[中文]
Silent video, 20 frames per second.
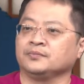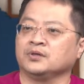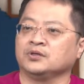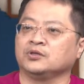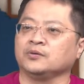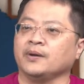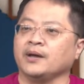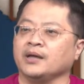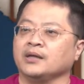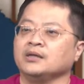对
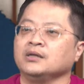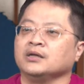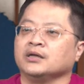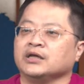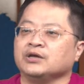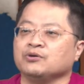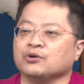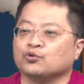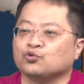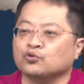不对？
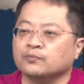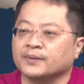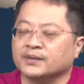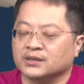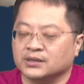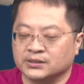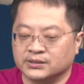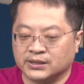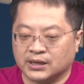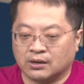因为股本
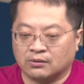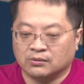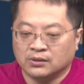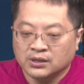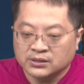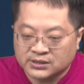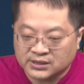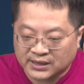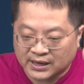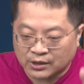很小，
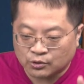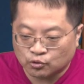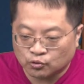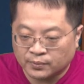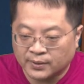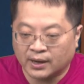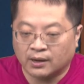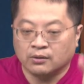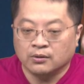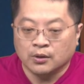这张股
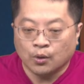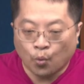票